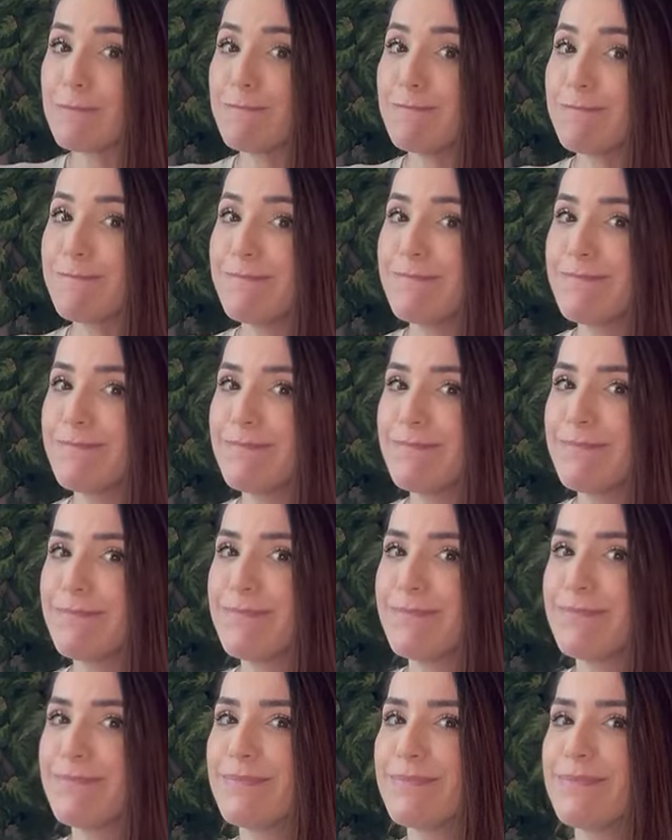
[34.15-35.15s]

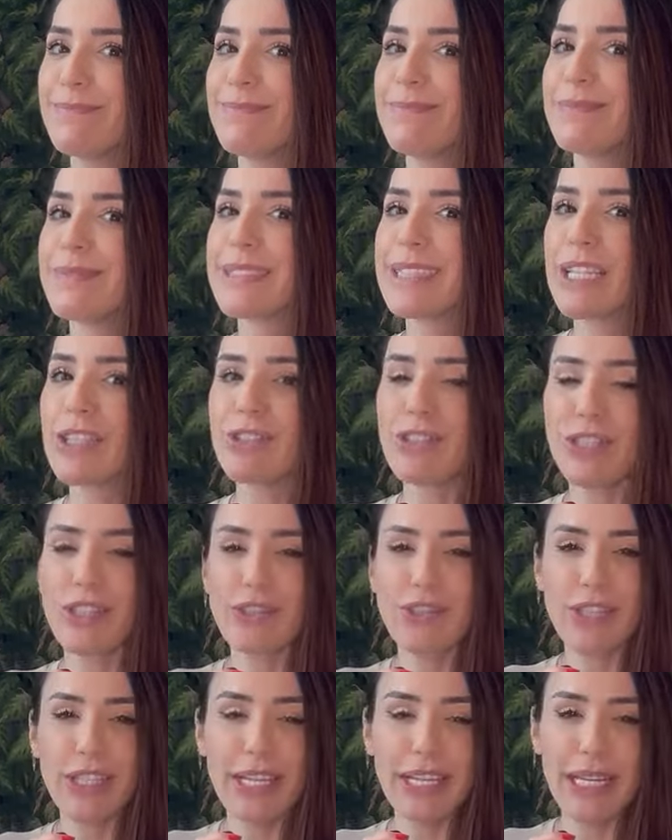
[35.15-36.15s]
Hum, tem
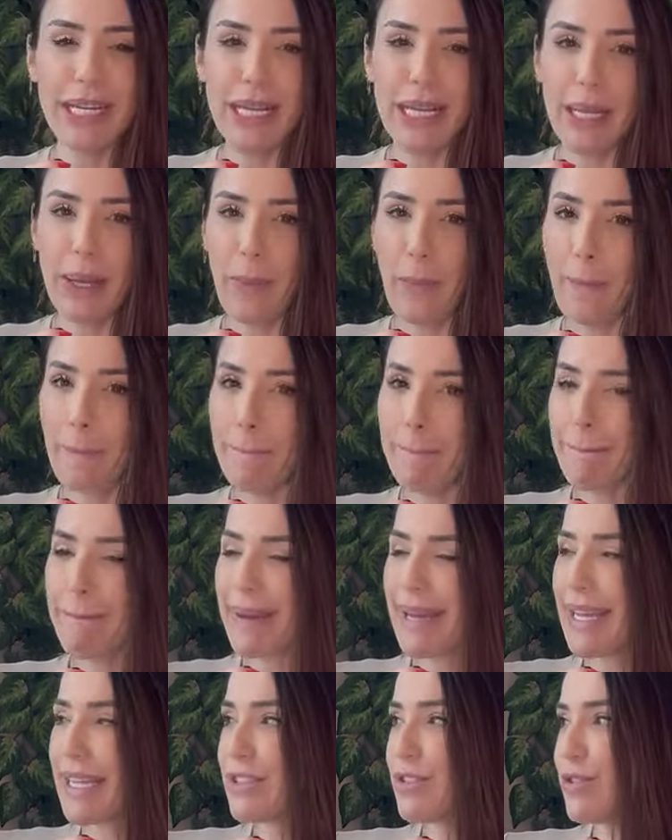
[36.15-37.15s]
gente que não
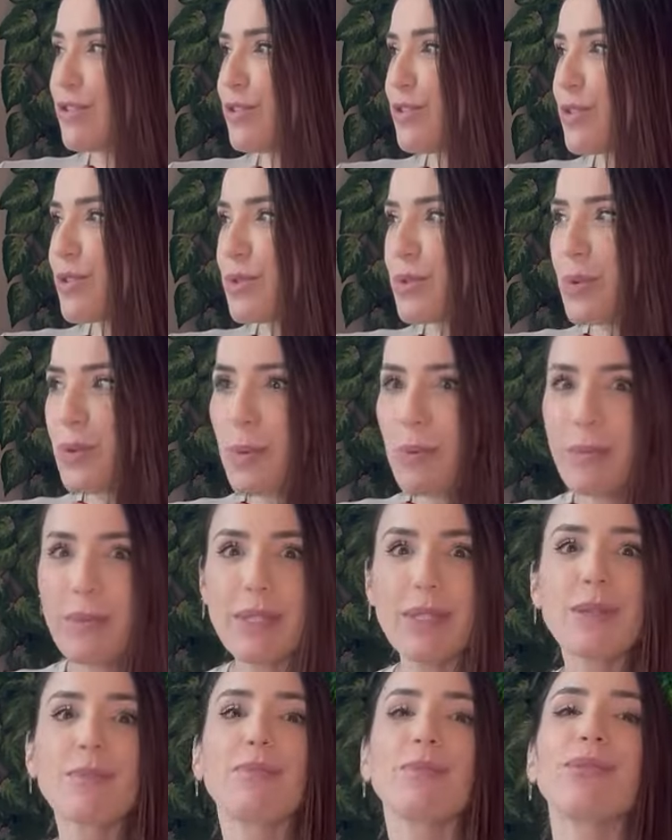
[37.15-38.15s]
pede
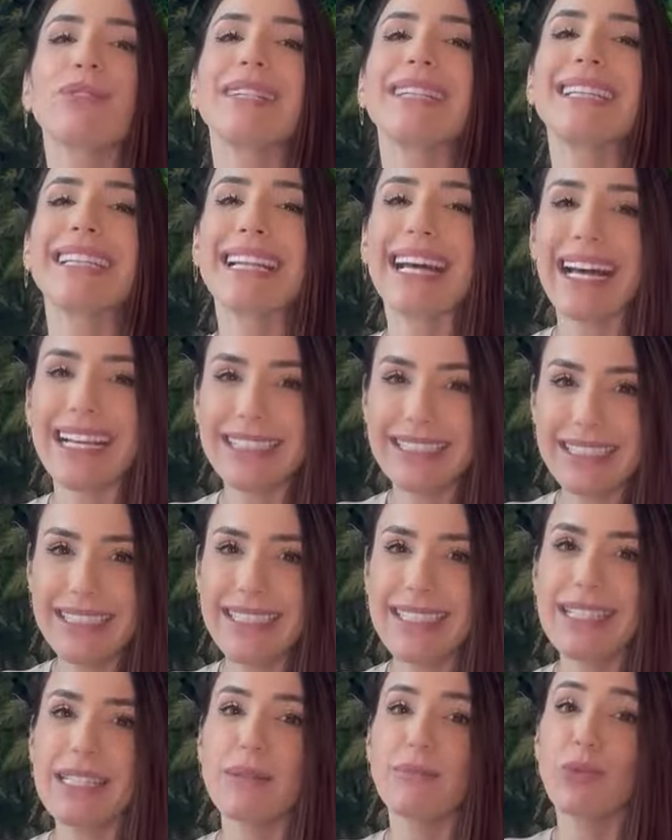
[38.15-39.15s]
desculpas por nada
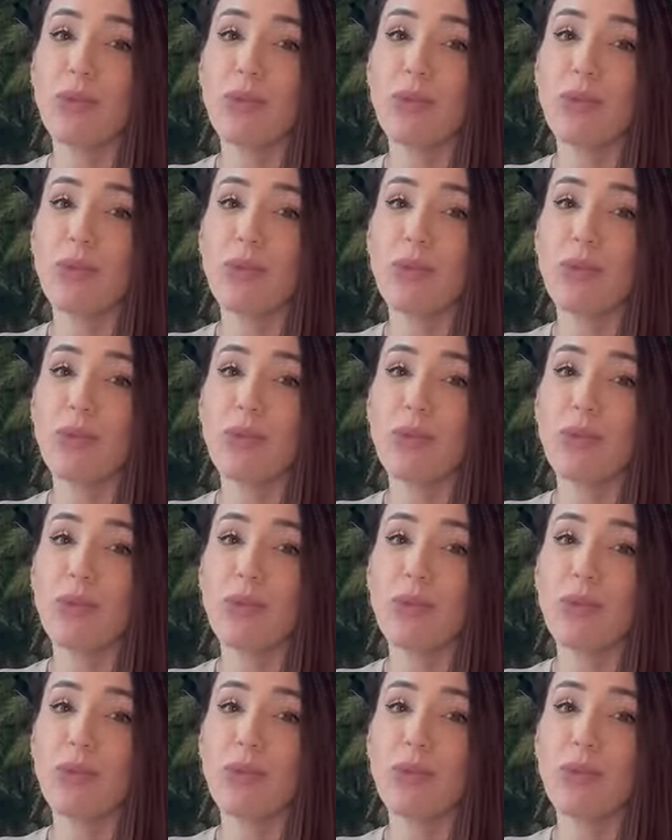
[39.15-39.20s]
nesse